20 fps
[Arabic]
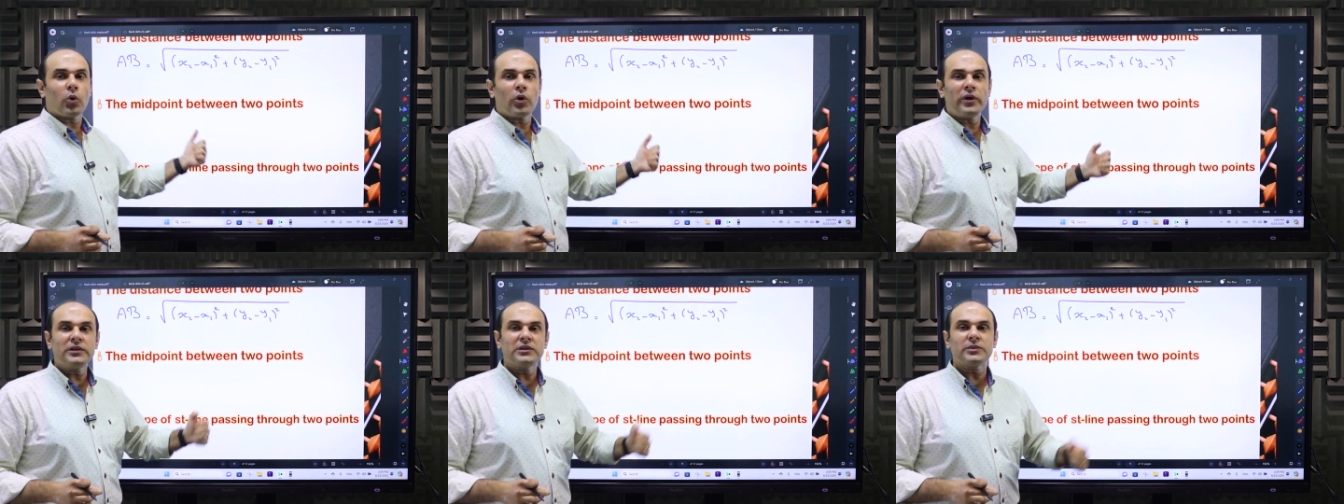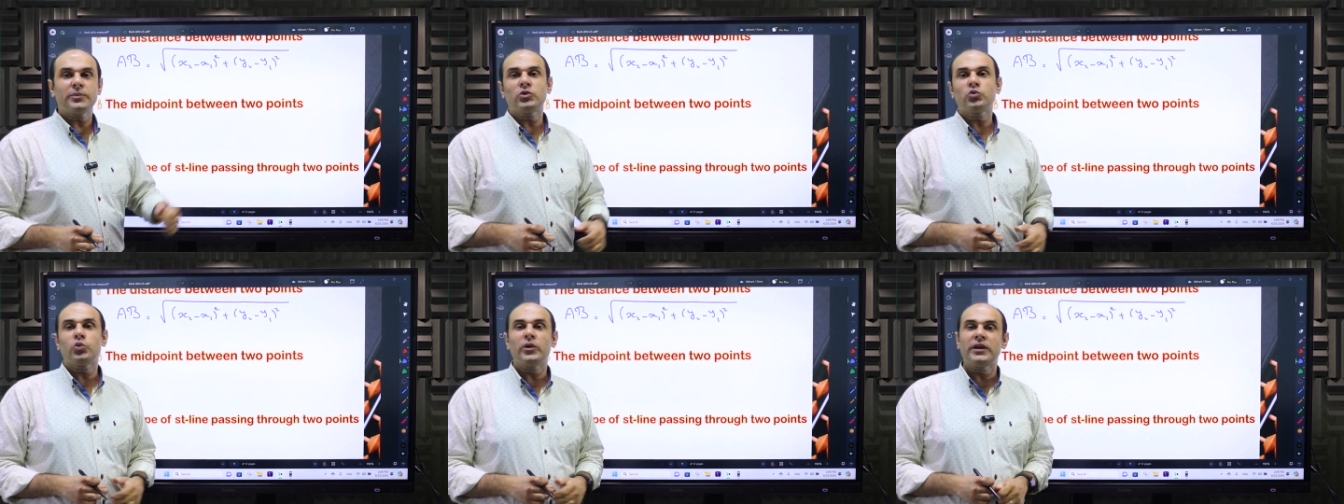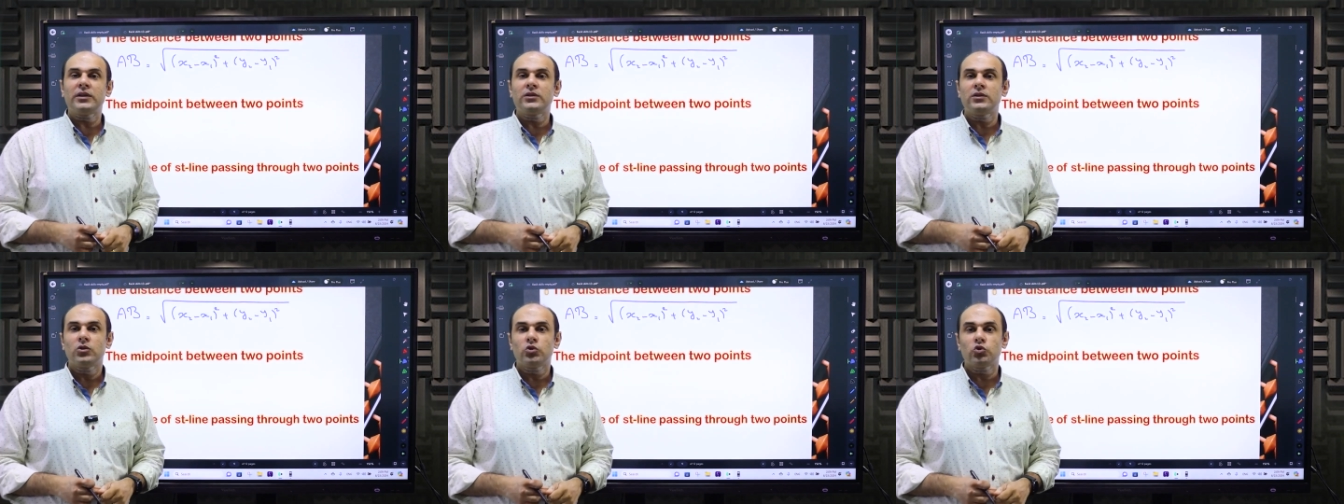بوينت
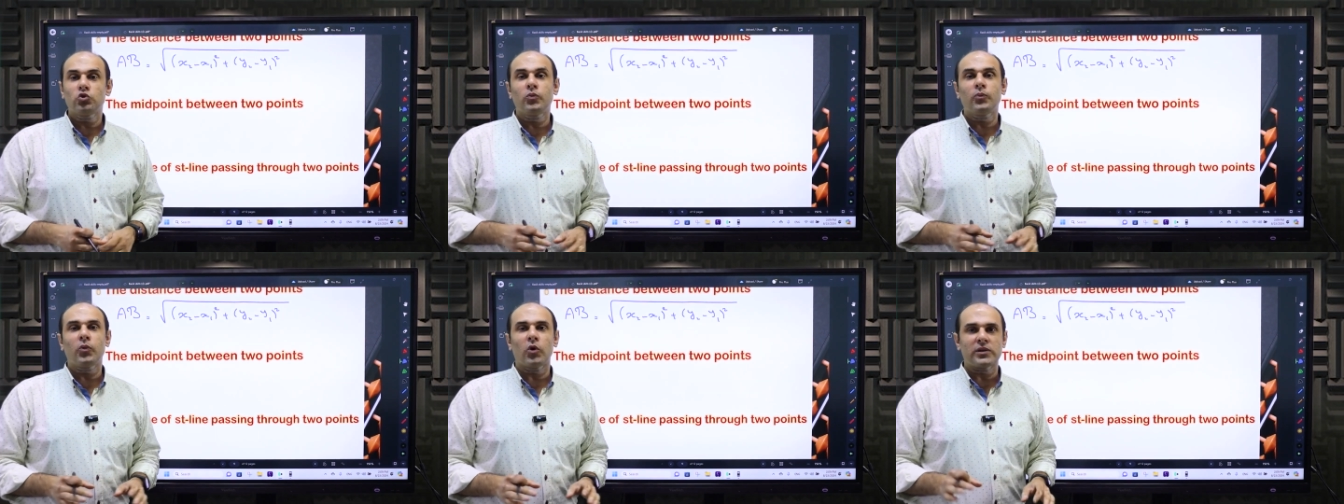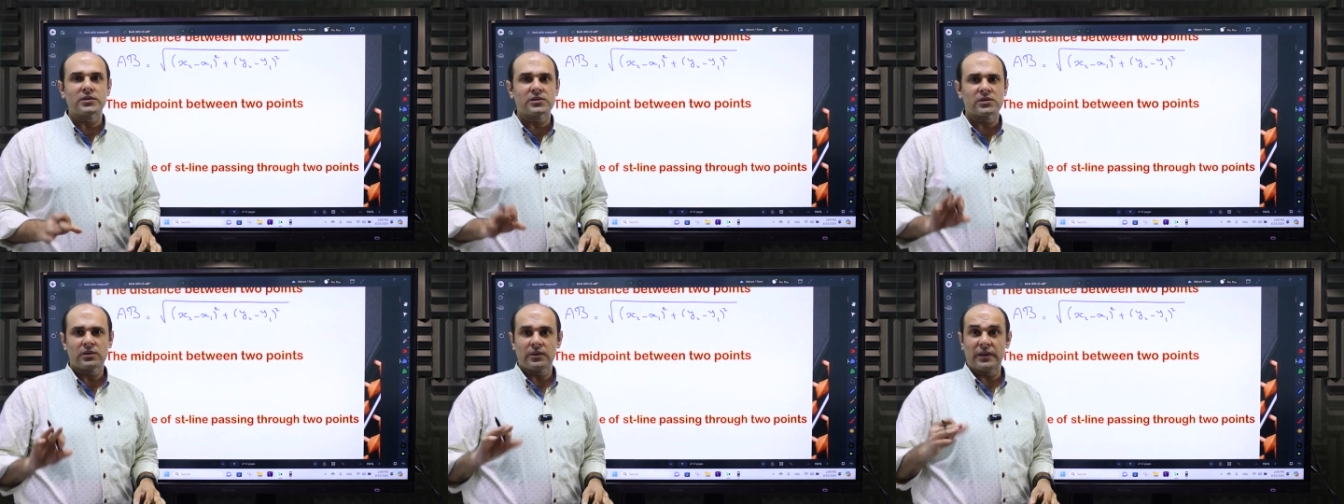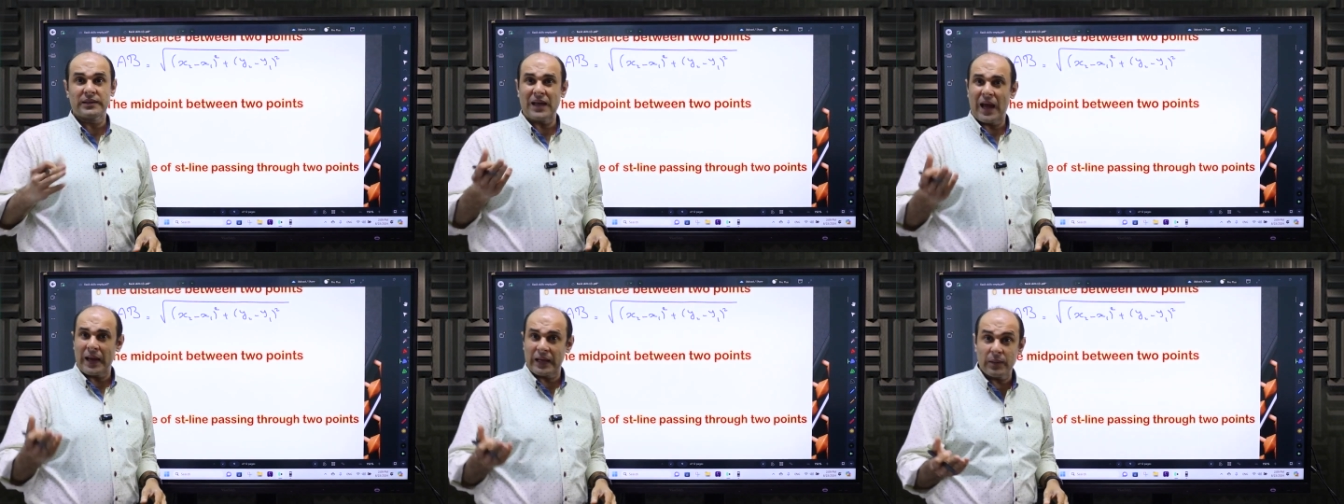بتوين تو بوينتس
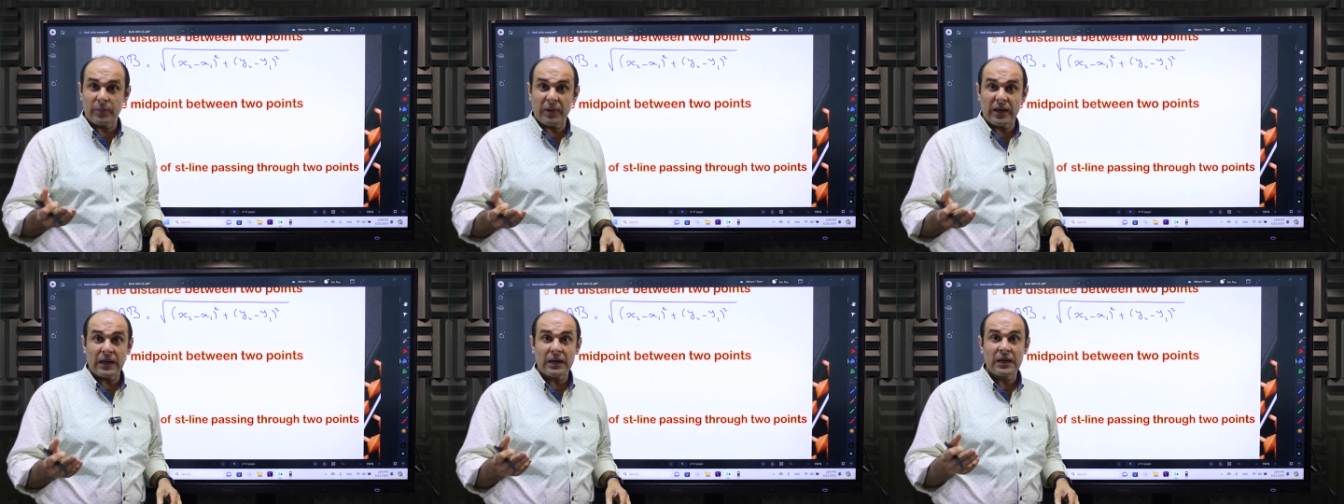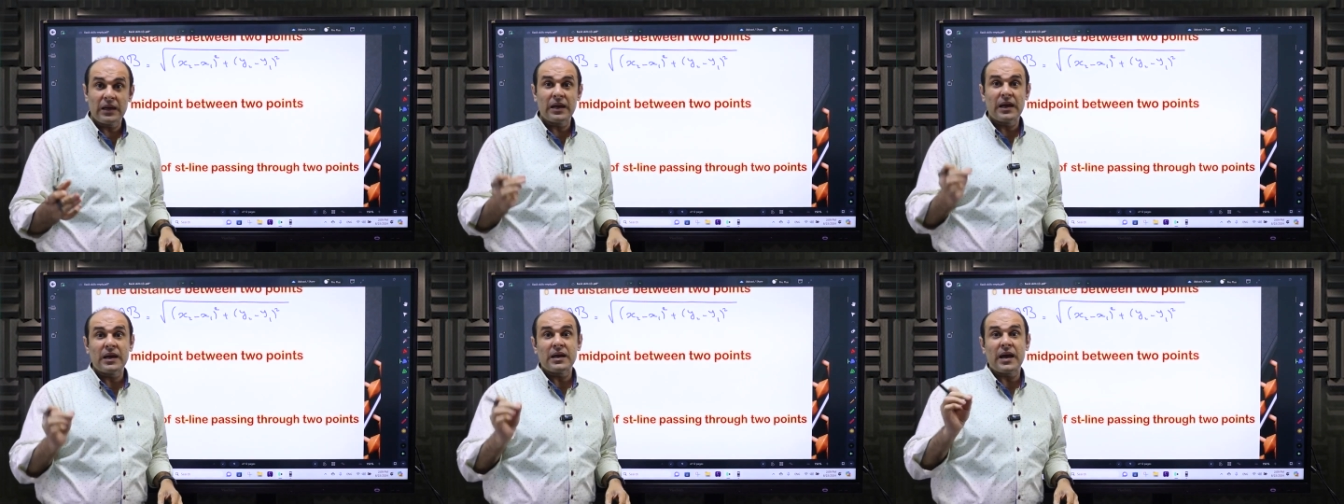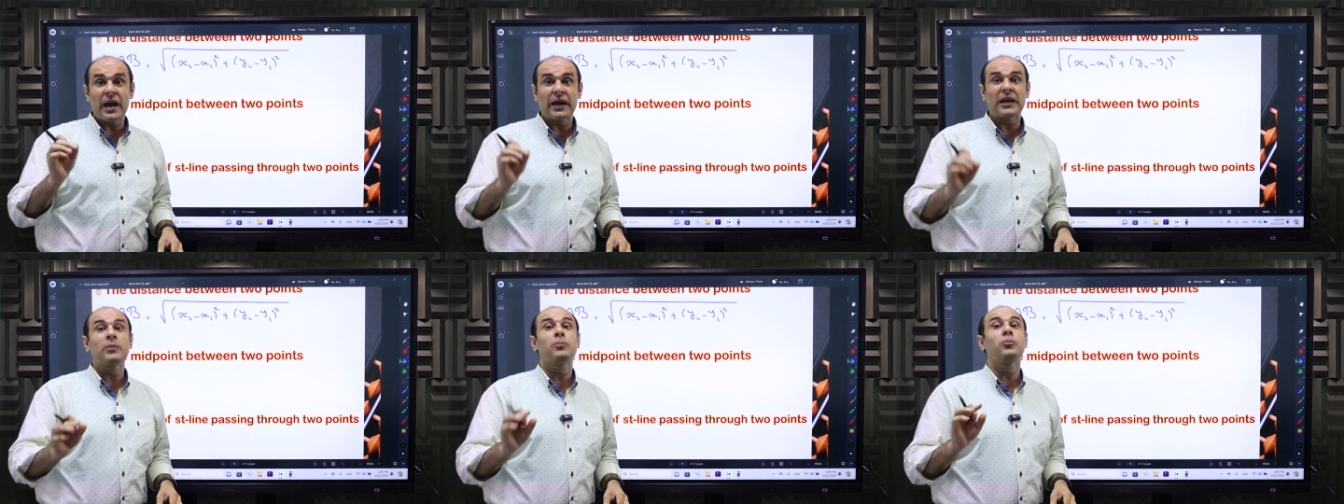انت هتجيب ايه
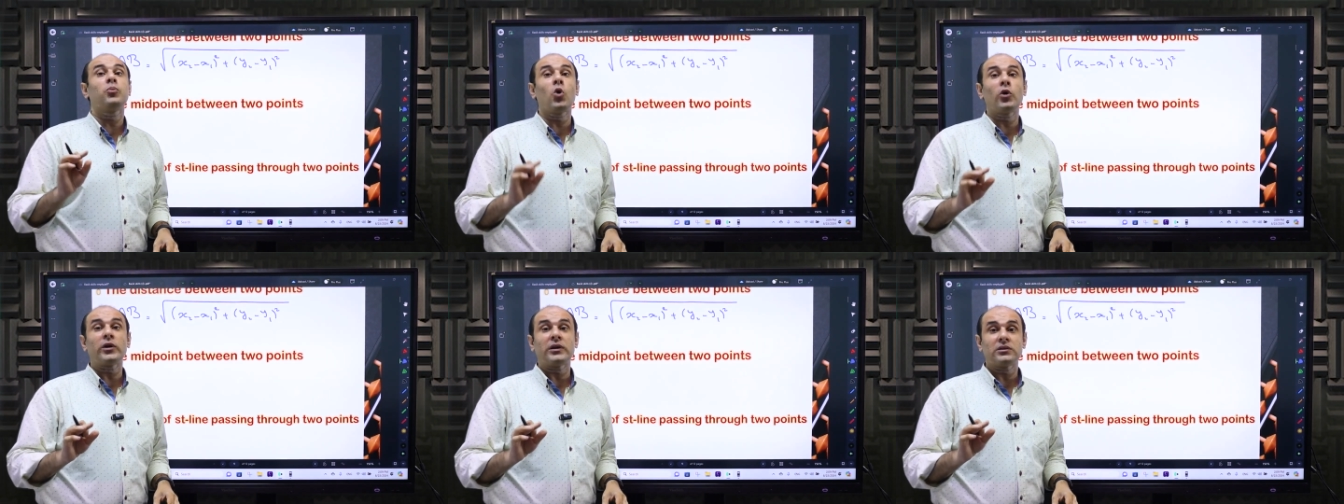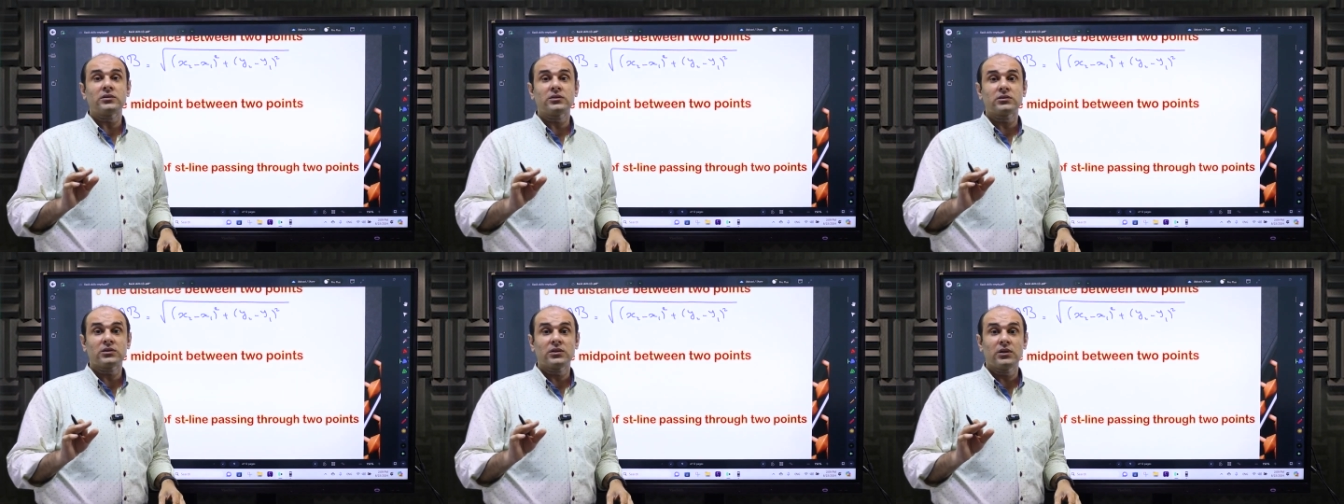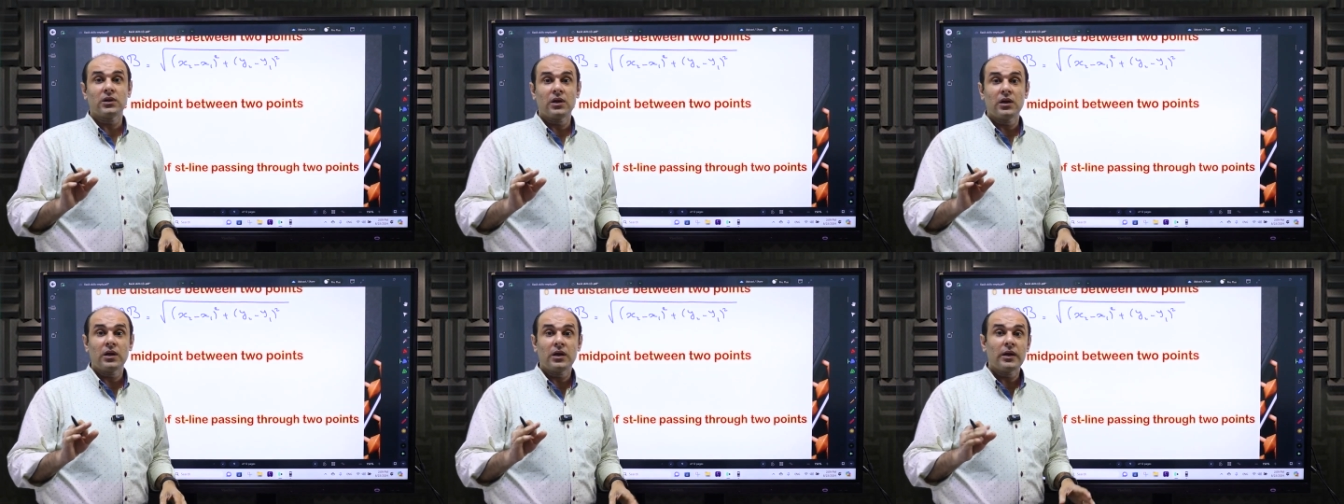هتجيب بوينت
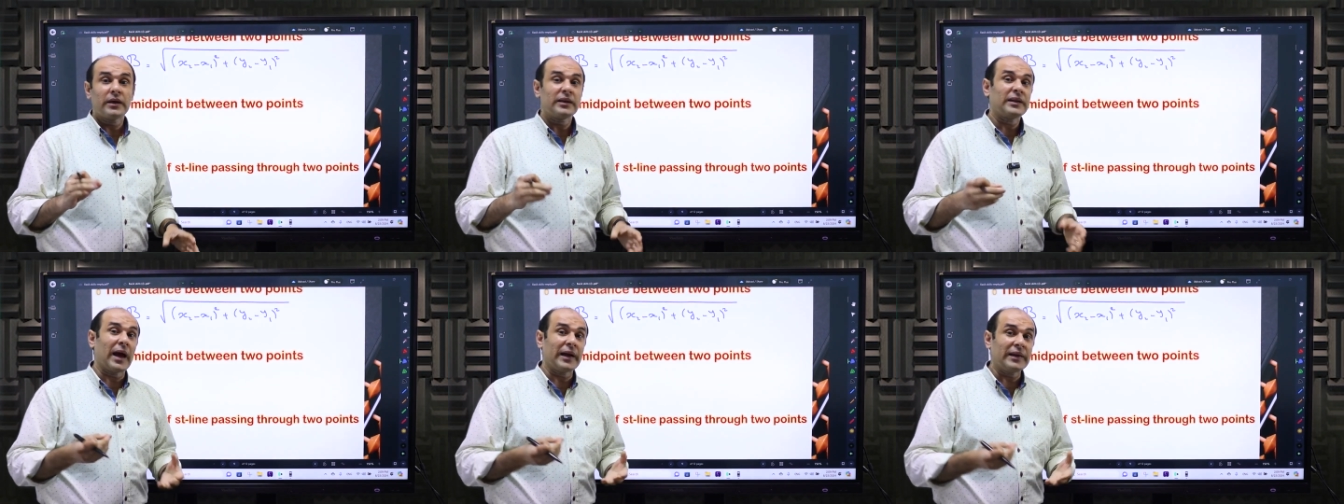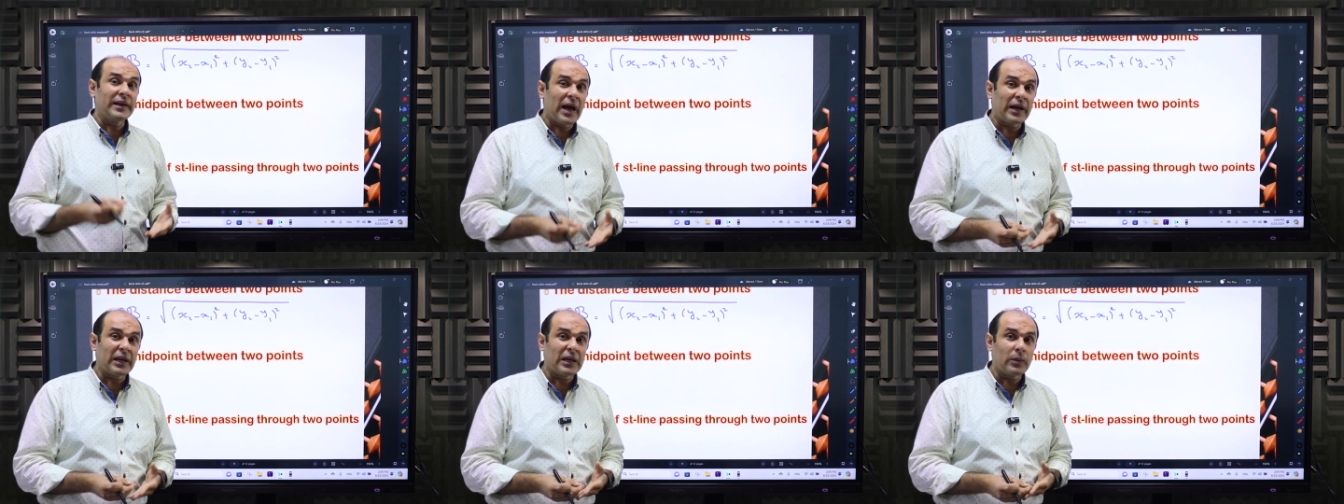يعني ايه